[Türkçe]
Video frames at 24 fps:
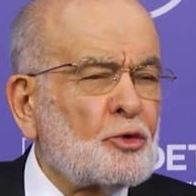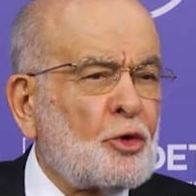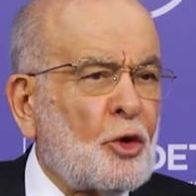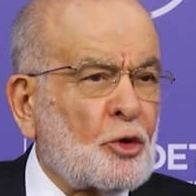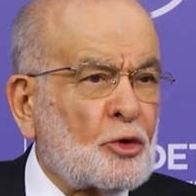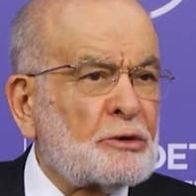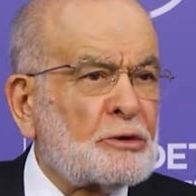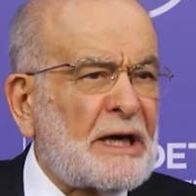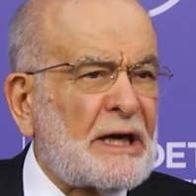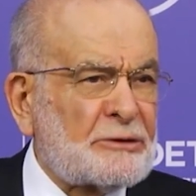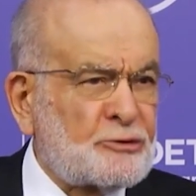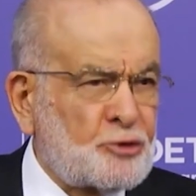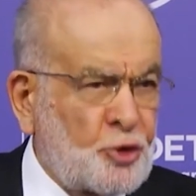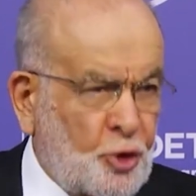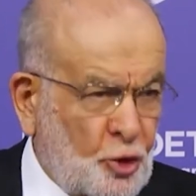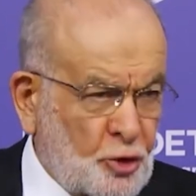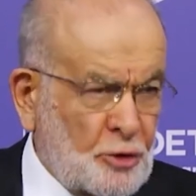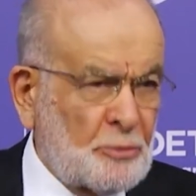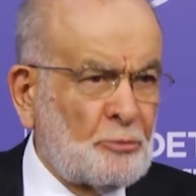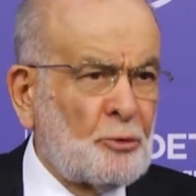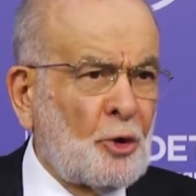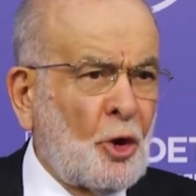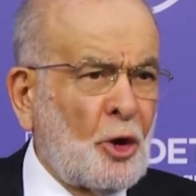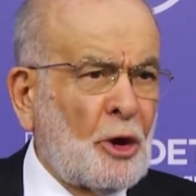konudan
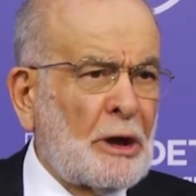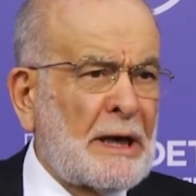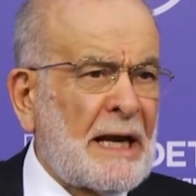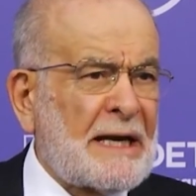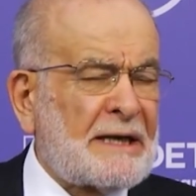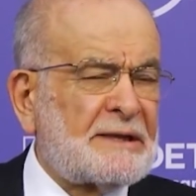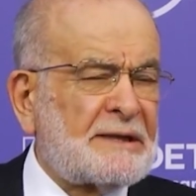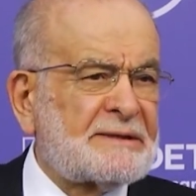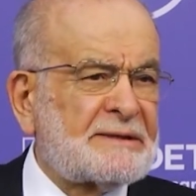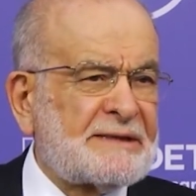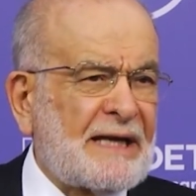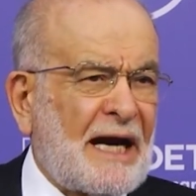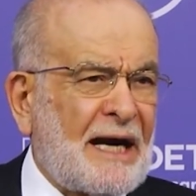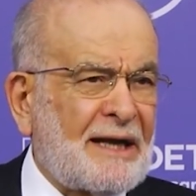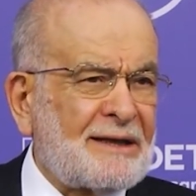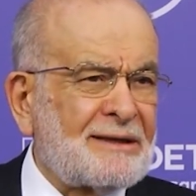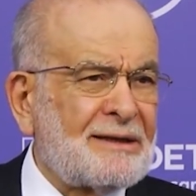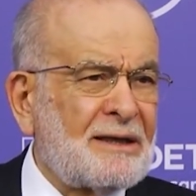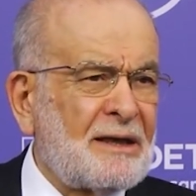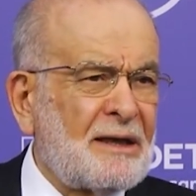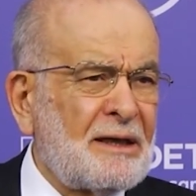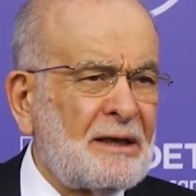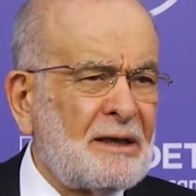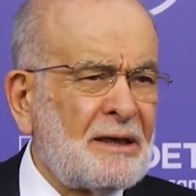sorumlu olan insan.
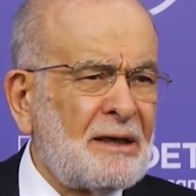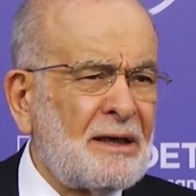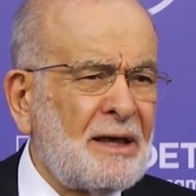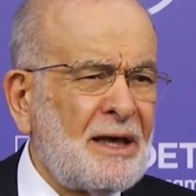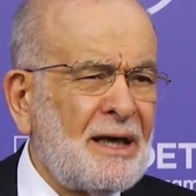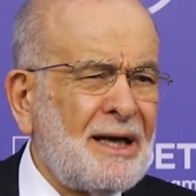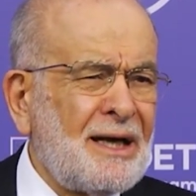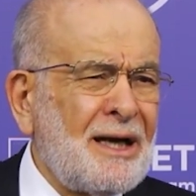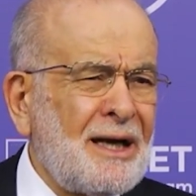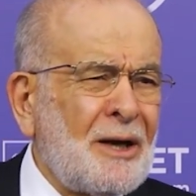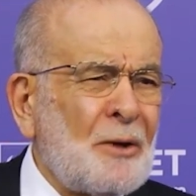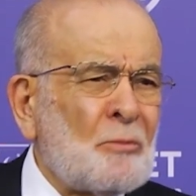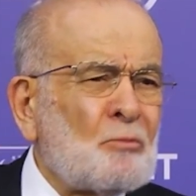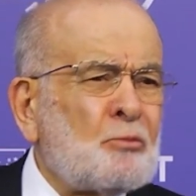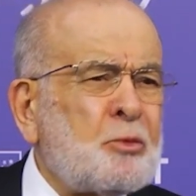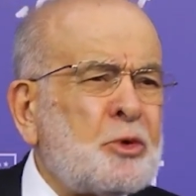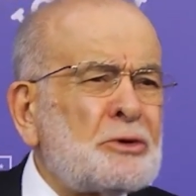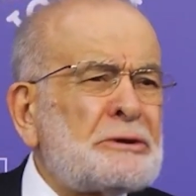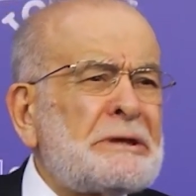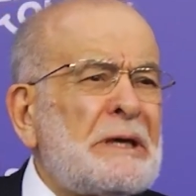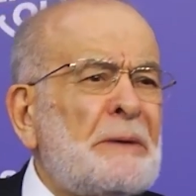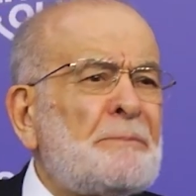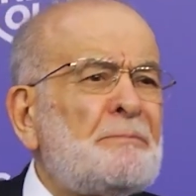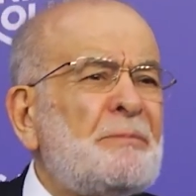
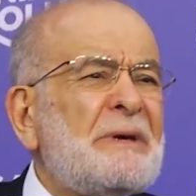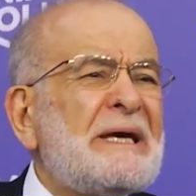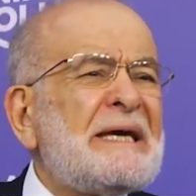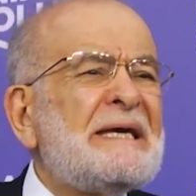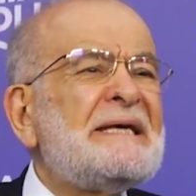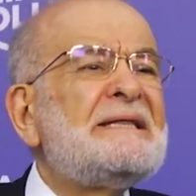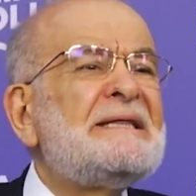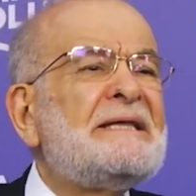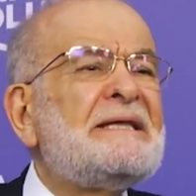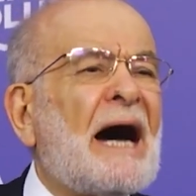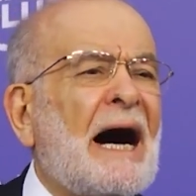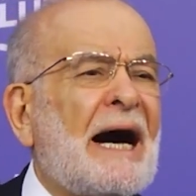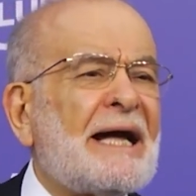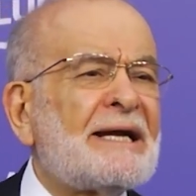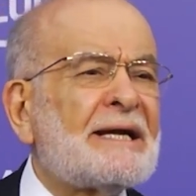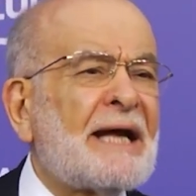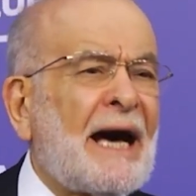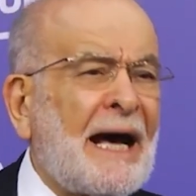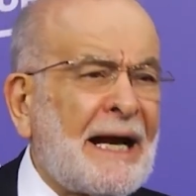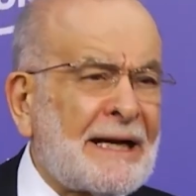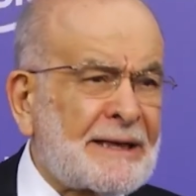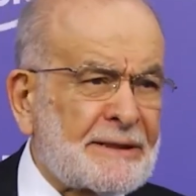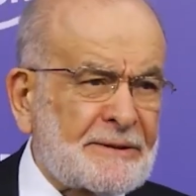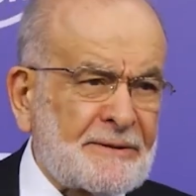Bu tip
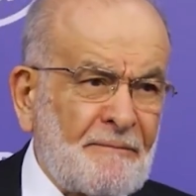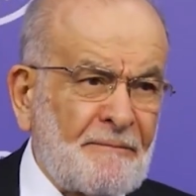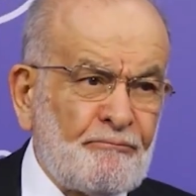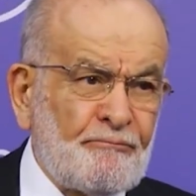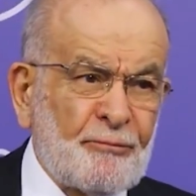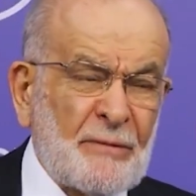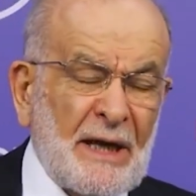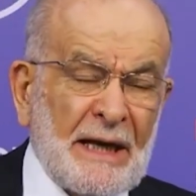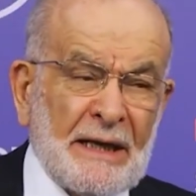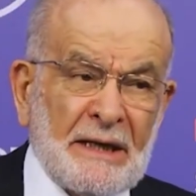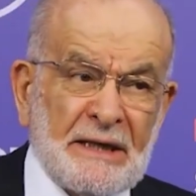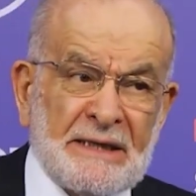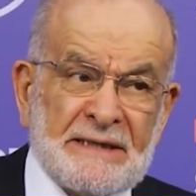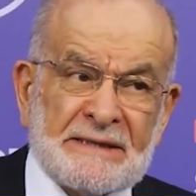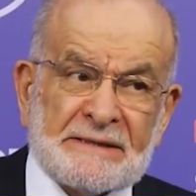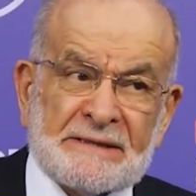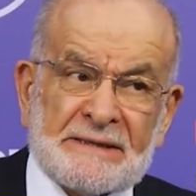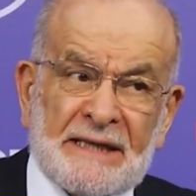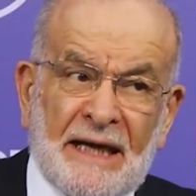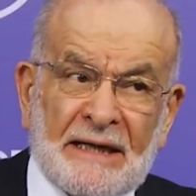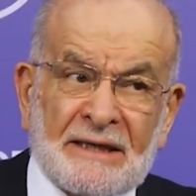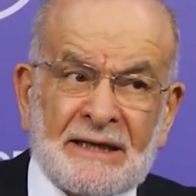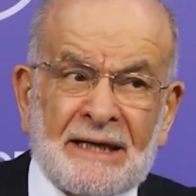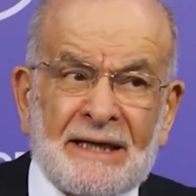iddialar
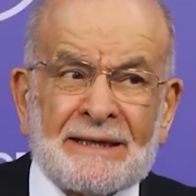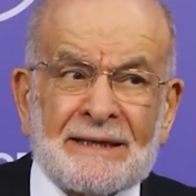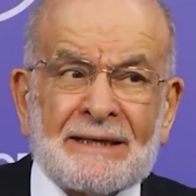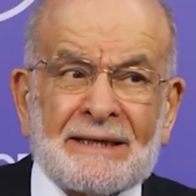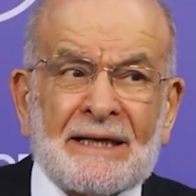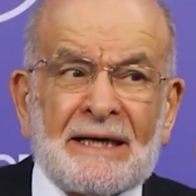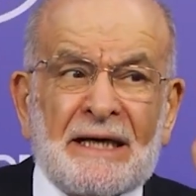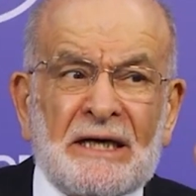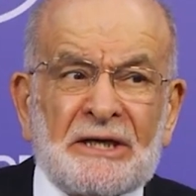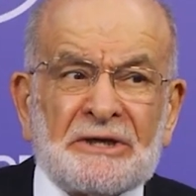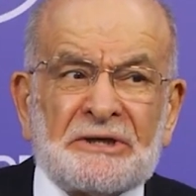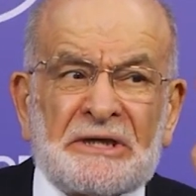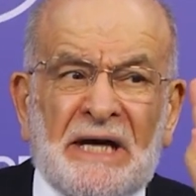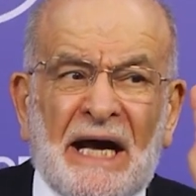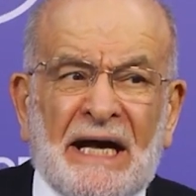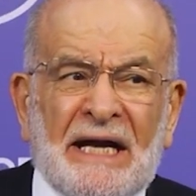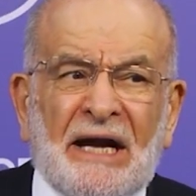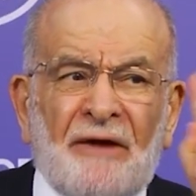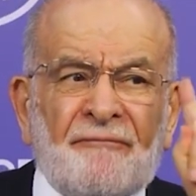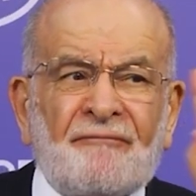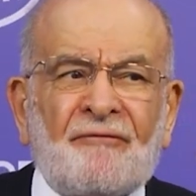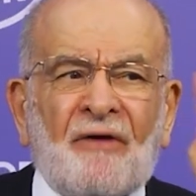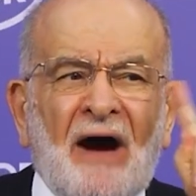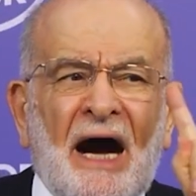insanın
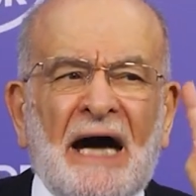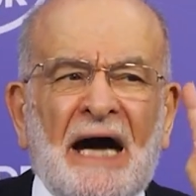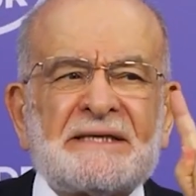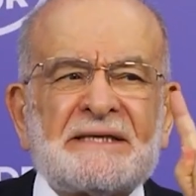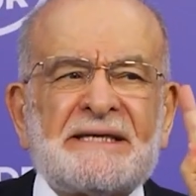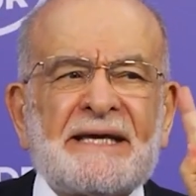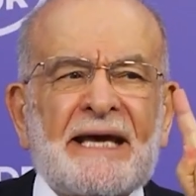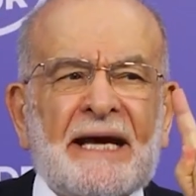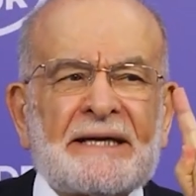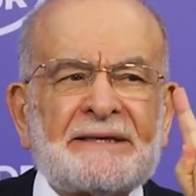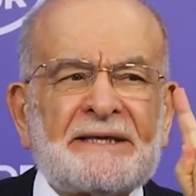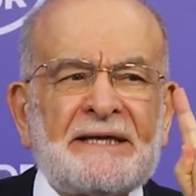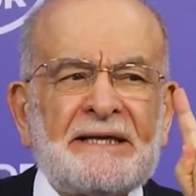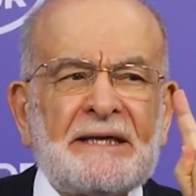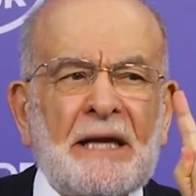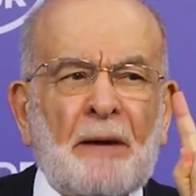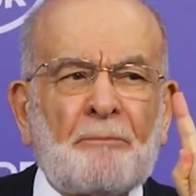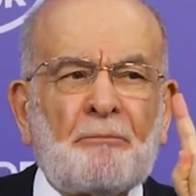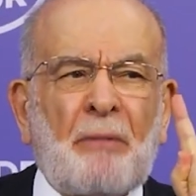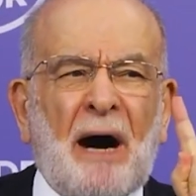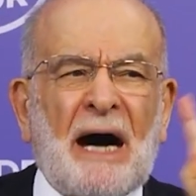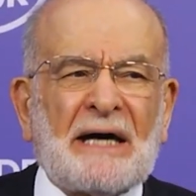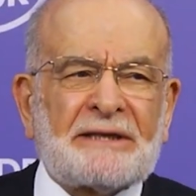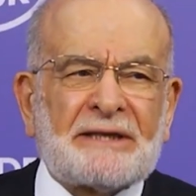şeref ve
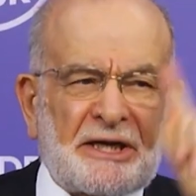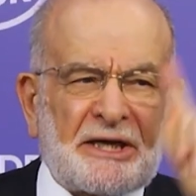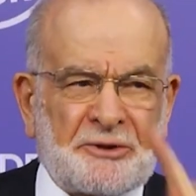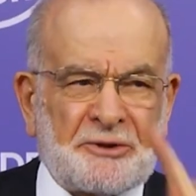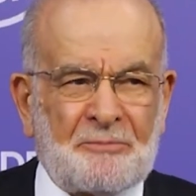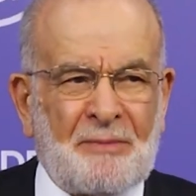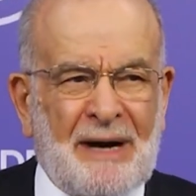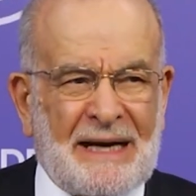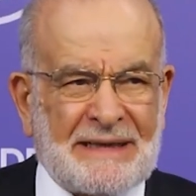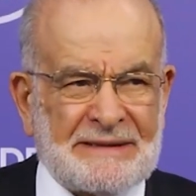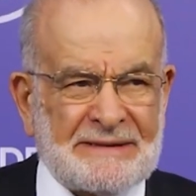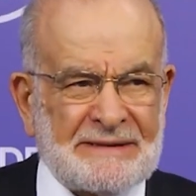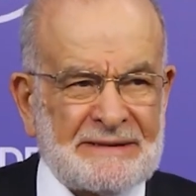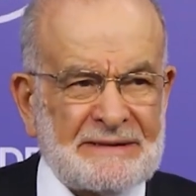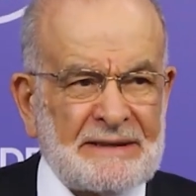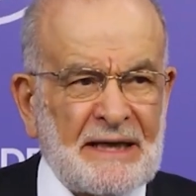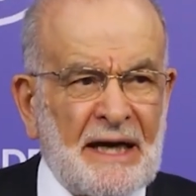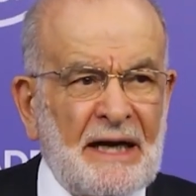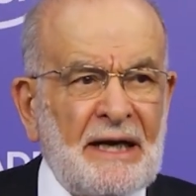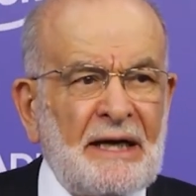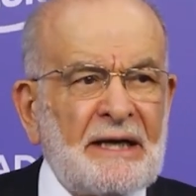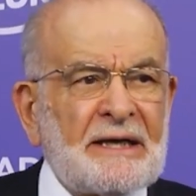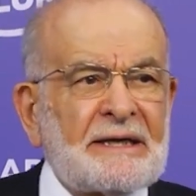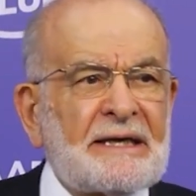haysiyetiyle bağdaşmaz.
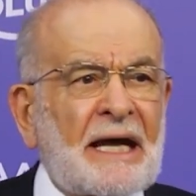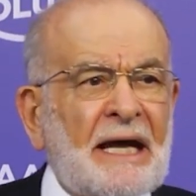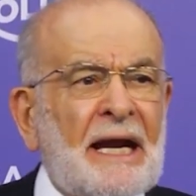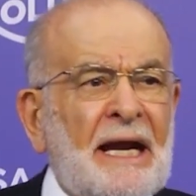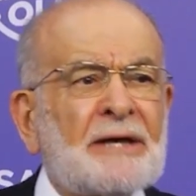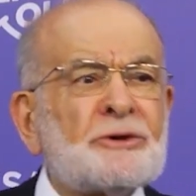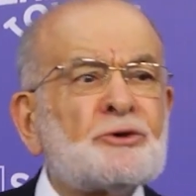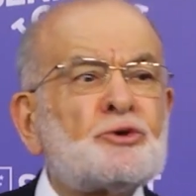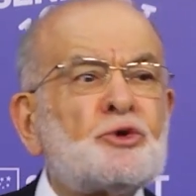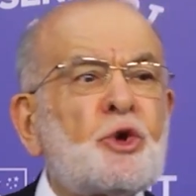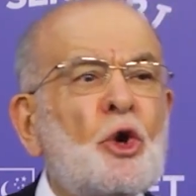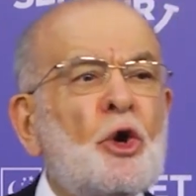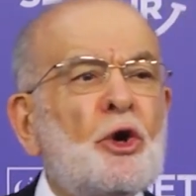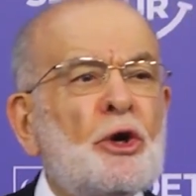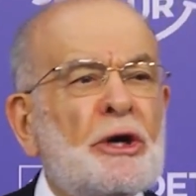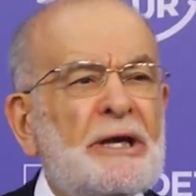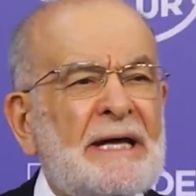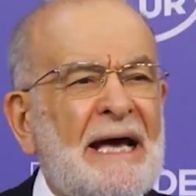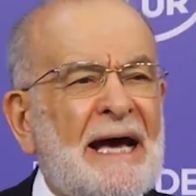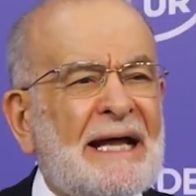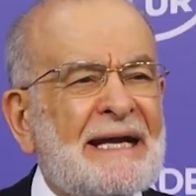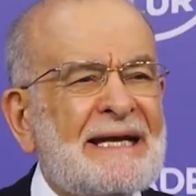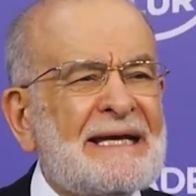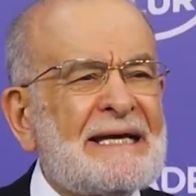Yalan
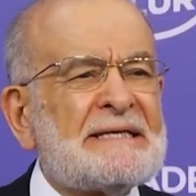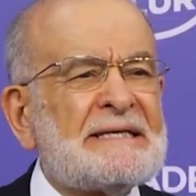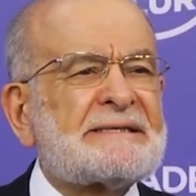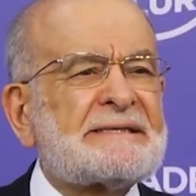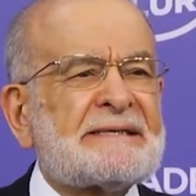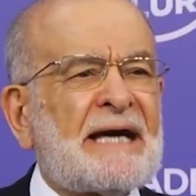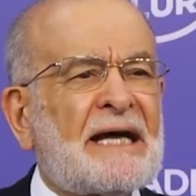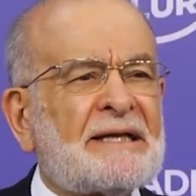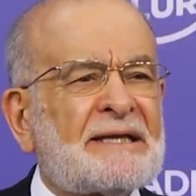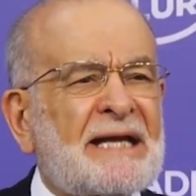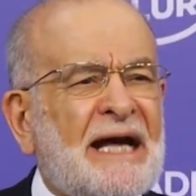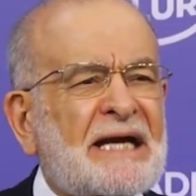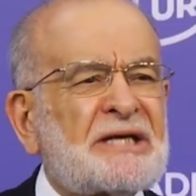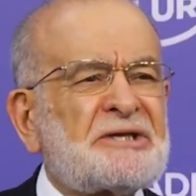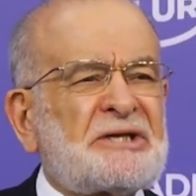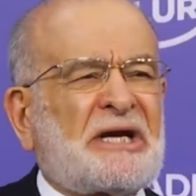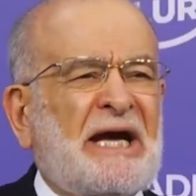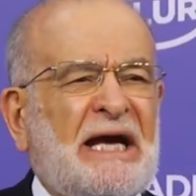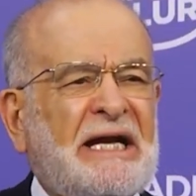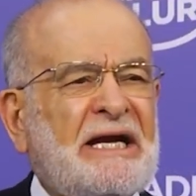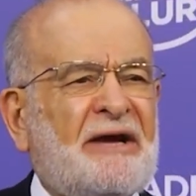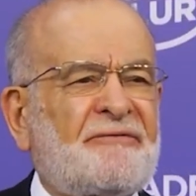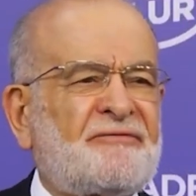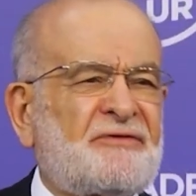söyleyen insanlar
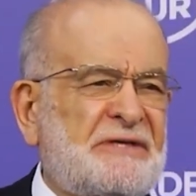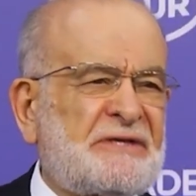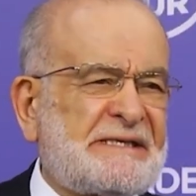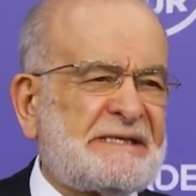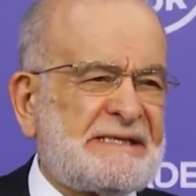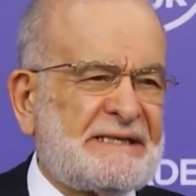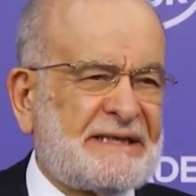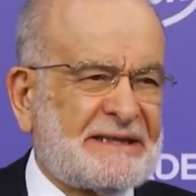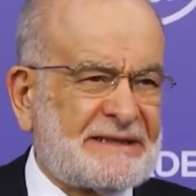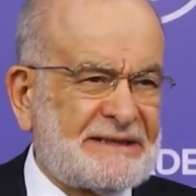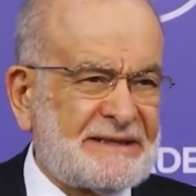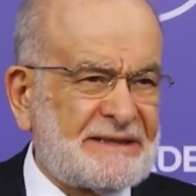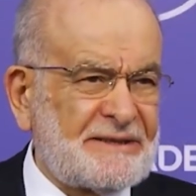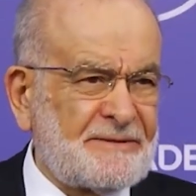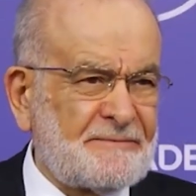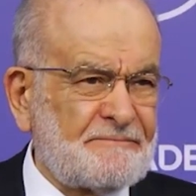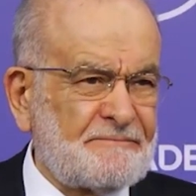şerefsizdir